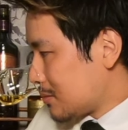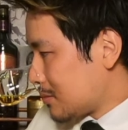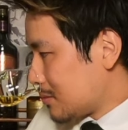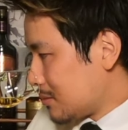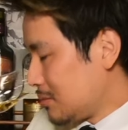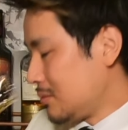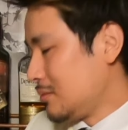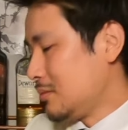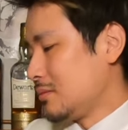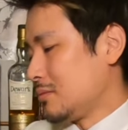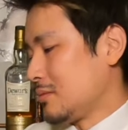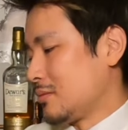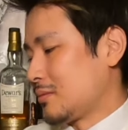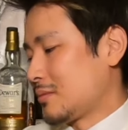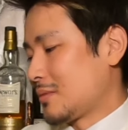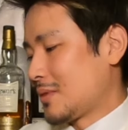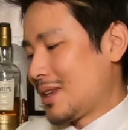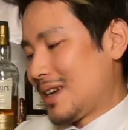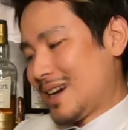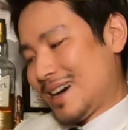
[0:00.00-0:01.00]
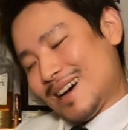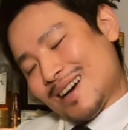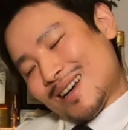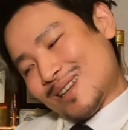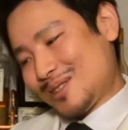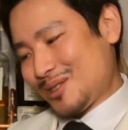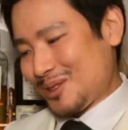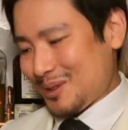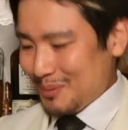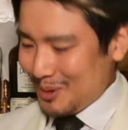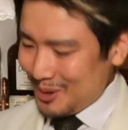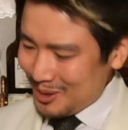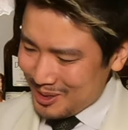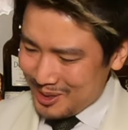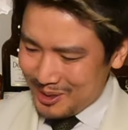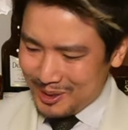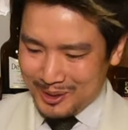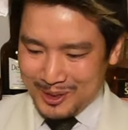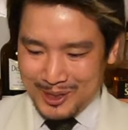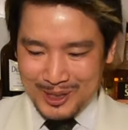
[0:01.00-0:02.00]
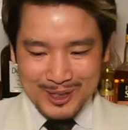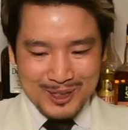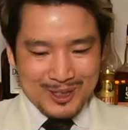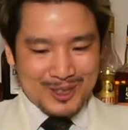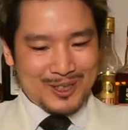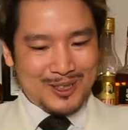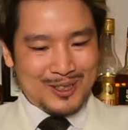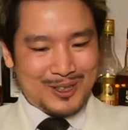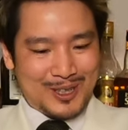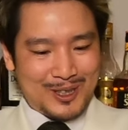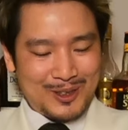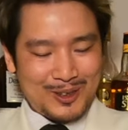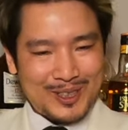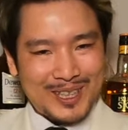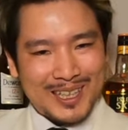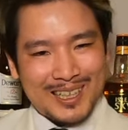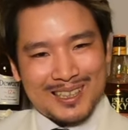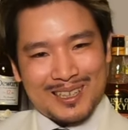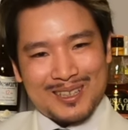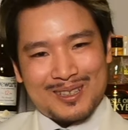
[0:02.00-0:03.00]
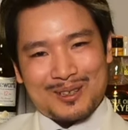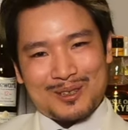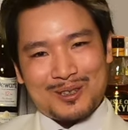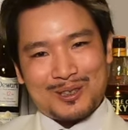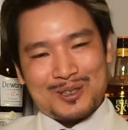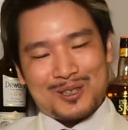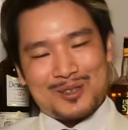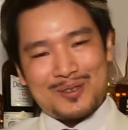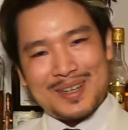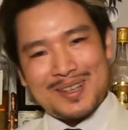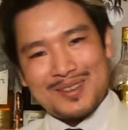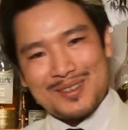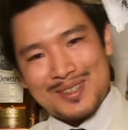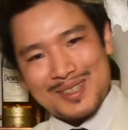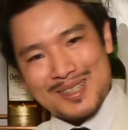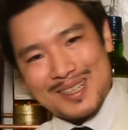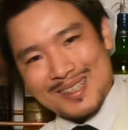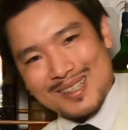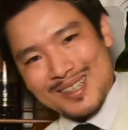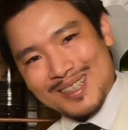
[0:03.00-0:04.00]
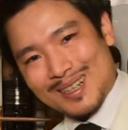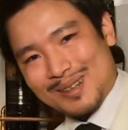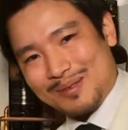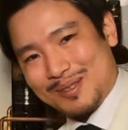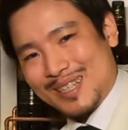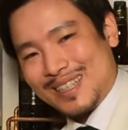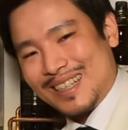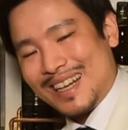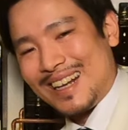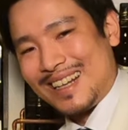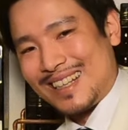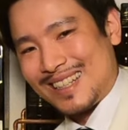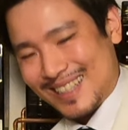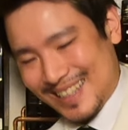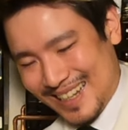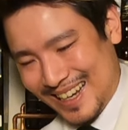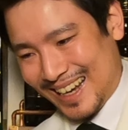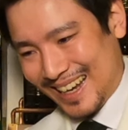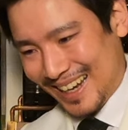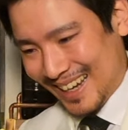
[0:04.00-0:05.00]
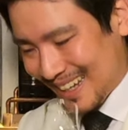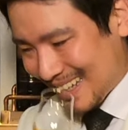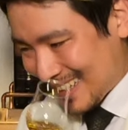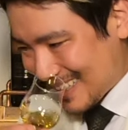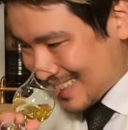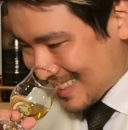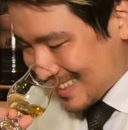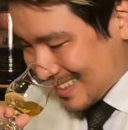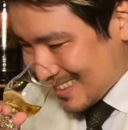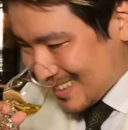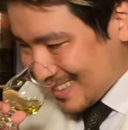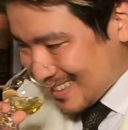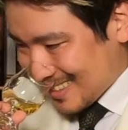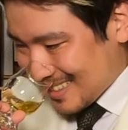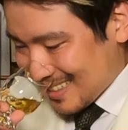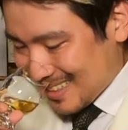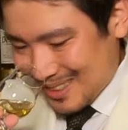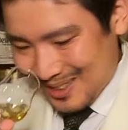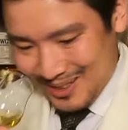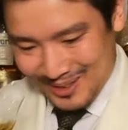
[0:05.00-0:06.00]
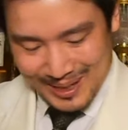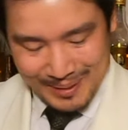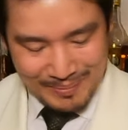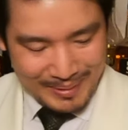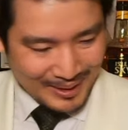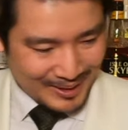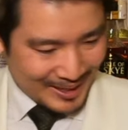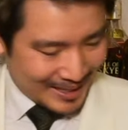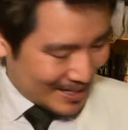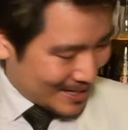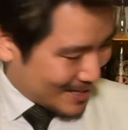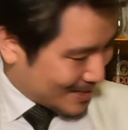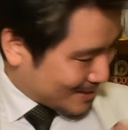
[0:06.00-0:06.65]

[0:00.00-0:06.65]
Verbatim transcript: うんあーちょっともうちょっとフルーツ拾いたかったんですけどちょっとスワリングしすぎたかもしれないですねちょっと頑張るか